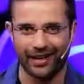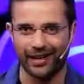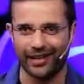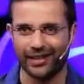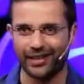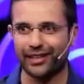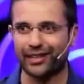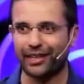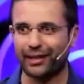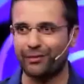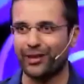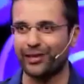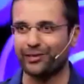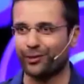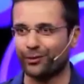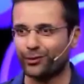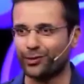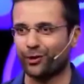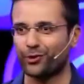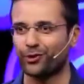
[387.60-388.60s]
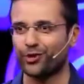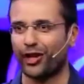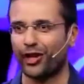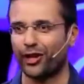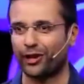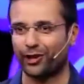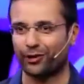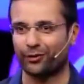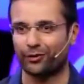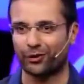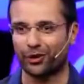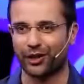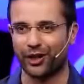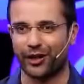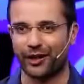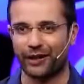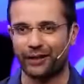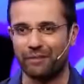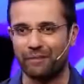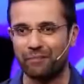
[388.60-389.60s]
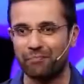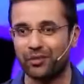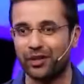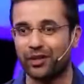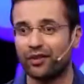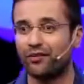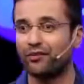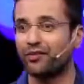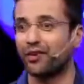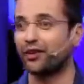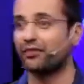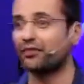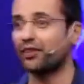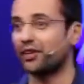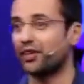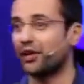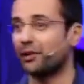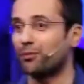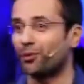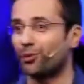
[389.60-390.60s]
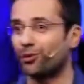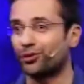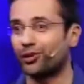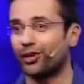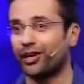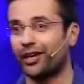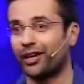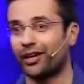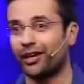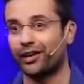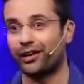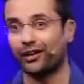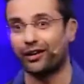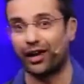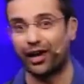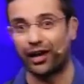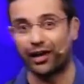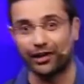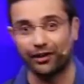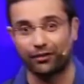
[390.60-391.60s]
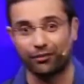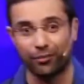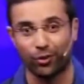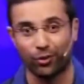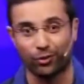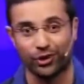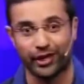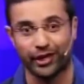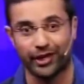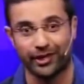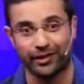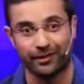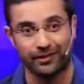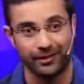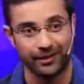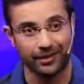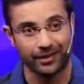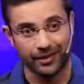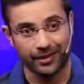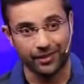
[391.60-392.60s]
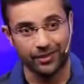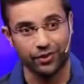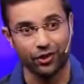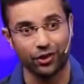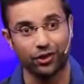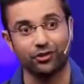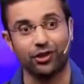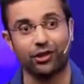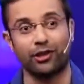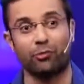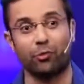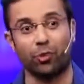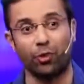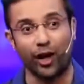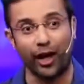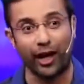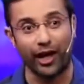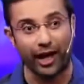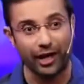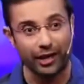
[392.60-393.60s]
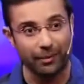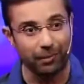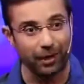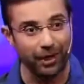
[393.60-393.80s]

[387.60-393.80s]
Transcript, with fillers: हर एक के घर में ऐसे कुछ ना कुछ कैरेक्टर्स होते हैं फ्रेंड सर्कल में होते हैं रिलेटिव्स में होते हैं जिनके साथ आपको रहना ही